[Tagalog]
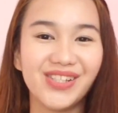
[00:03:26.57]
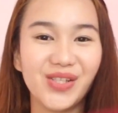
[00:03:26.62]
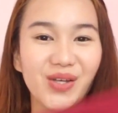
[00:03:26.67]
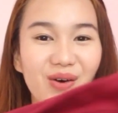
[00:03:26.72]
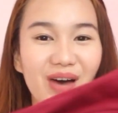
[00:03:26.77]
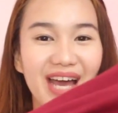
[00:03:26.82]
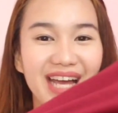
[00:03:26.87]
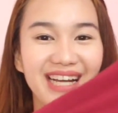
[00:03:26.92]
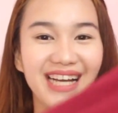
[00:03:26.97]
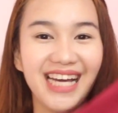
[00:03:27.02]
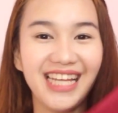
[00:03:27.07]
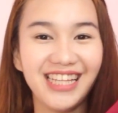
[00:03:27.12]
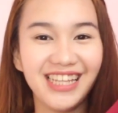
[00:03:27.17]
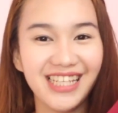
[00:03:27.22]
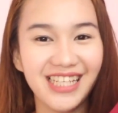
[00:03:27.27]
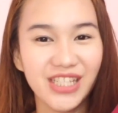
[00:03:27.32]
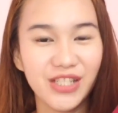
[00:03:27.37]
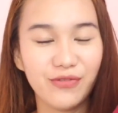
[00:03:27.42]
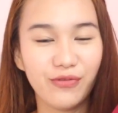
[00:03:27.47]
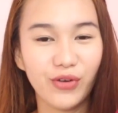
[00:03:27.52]
so, I got
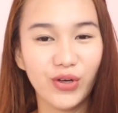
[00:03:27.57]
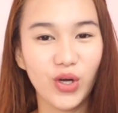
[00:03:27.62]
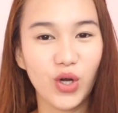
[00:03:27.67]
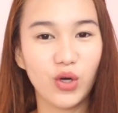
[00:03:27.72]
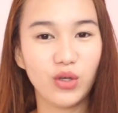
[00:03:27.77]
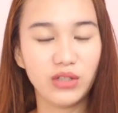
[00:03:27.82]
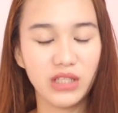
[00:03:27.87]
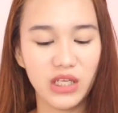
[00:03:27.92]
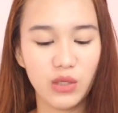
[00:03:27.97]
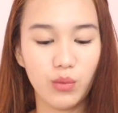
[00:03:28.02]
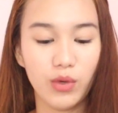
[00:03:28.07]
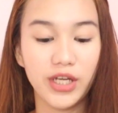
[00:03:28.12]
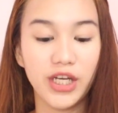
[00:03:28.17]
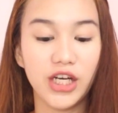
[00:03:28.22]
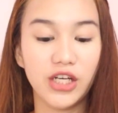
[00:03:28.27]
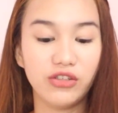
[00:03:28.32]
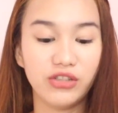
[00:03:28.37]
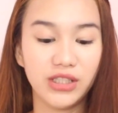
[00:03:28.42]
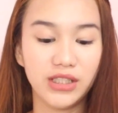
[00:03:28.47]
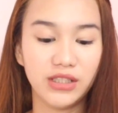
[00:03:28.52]
this for only
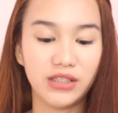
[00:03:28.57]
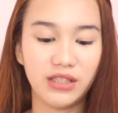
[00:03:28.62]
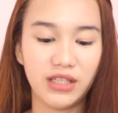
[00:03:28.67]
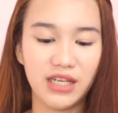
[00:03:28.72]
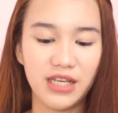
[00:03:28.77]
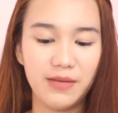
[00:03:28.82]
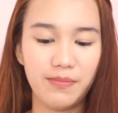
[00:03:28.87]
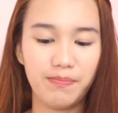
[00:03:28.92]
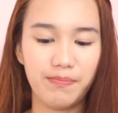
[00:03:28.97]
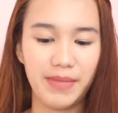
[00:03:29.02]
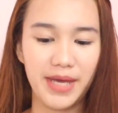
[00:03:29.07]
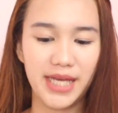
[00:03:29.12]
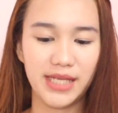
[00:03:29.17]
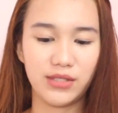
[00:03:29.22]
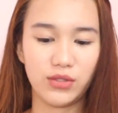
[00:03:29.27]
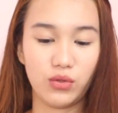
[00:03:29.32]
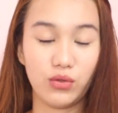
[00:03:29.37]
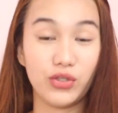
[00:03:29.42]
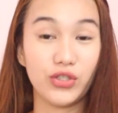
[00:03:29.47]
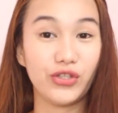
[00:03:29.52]
103
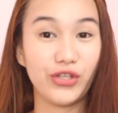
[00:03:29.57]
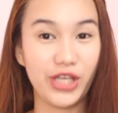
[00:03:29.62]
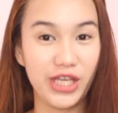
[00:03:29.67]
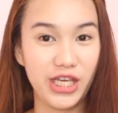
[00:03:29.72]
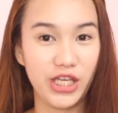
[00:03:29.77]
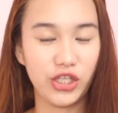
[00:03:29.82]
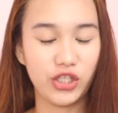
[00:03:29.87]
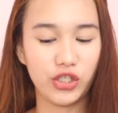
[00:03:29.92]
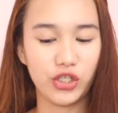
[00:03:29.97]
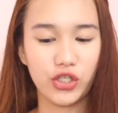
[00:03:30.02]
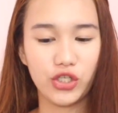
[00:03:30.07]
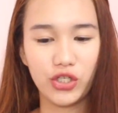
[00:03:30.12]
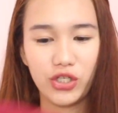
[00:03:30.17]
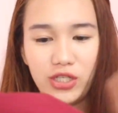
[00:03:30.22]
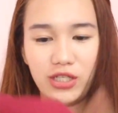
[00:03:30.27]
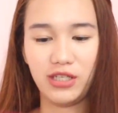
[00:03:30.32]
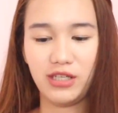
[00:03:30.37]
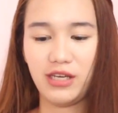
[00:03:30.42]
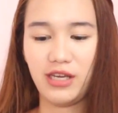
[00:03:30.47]
pesos each.